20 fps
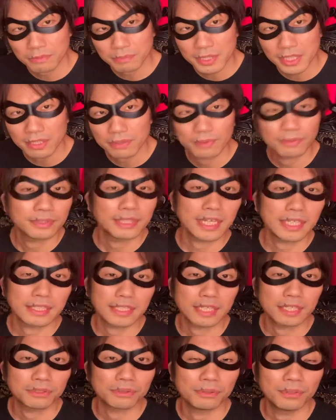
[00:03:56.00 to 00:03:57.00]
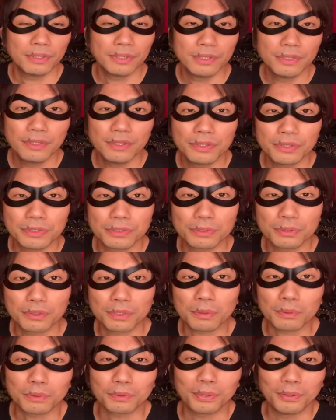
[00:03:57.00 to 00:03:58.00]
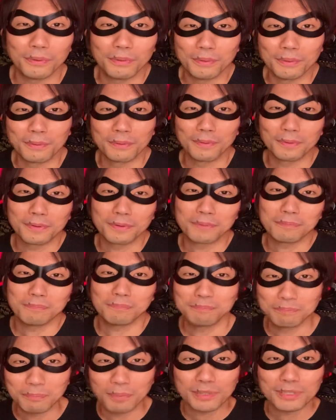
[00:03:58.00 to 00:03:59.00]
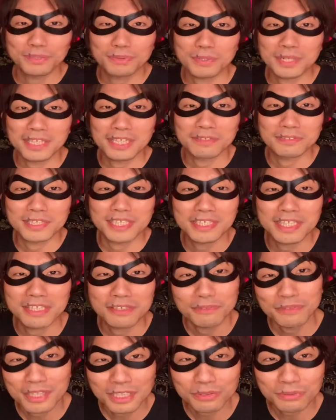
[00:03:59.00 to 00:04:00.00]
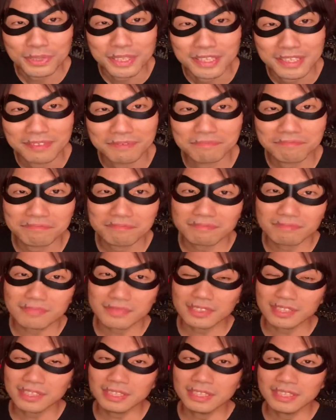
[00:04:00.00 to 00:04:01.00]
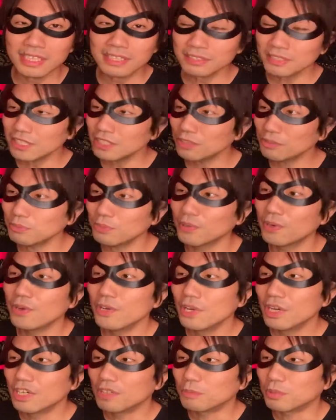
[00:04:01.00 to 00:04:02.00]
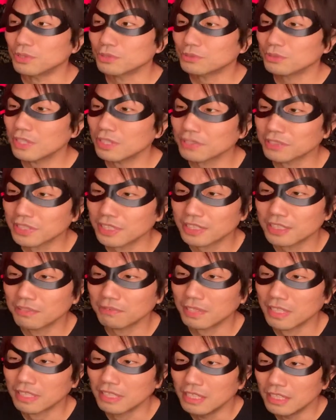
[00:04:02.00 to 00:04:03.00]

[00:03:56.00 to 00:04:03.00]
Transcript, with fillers: Be を歌いたいというようなことをボイストレーナーの先生に言ったそうです。ですけれどもボイストレーナーの先生は